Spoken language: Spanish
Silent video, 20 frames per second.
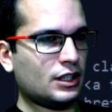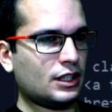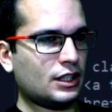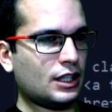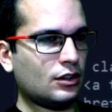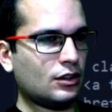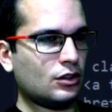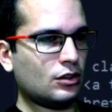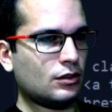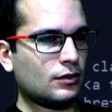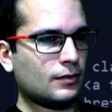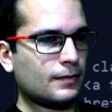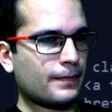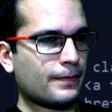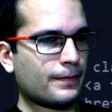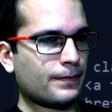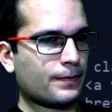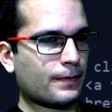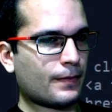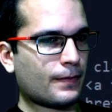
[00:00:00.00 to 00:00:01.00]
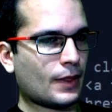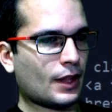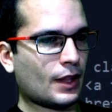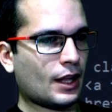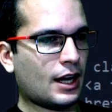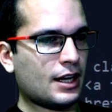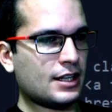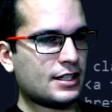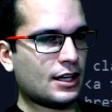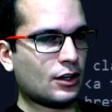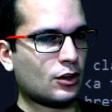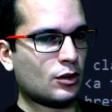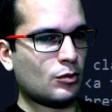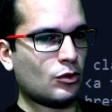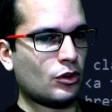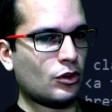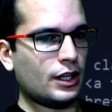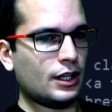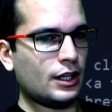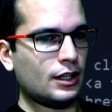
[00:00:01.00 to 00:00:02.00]
aumentando, ahí se
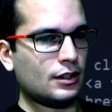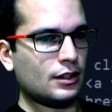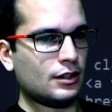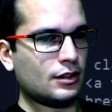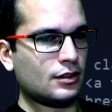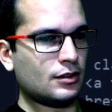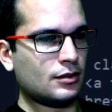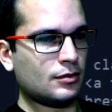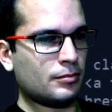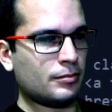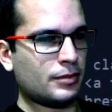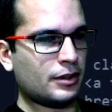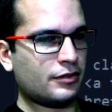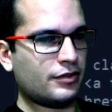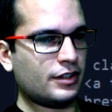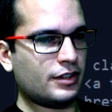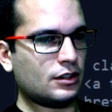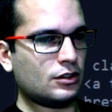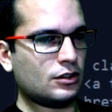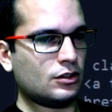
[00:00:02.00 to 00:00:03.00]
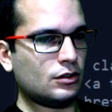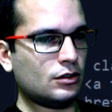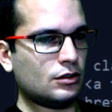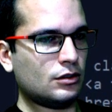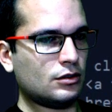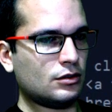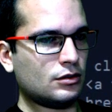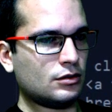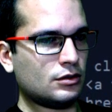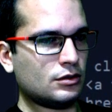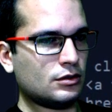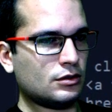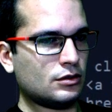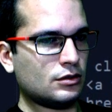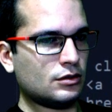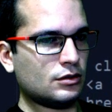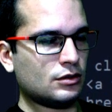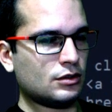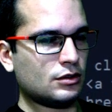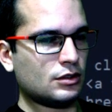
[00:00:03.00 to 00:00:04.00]
acomoda, perfecto,
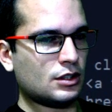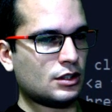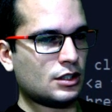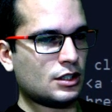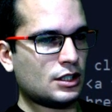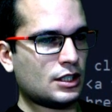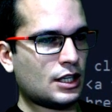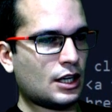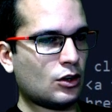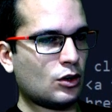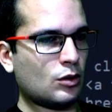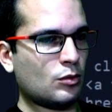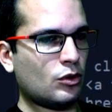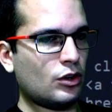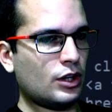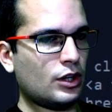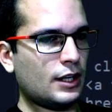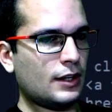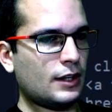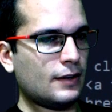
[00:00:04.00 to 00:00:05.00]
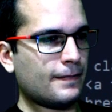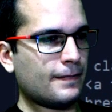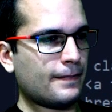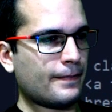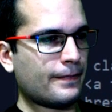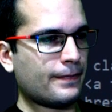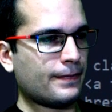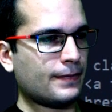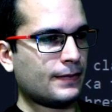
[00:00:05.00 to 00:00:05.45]
se acomoda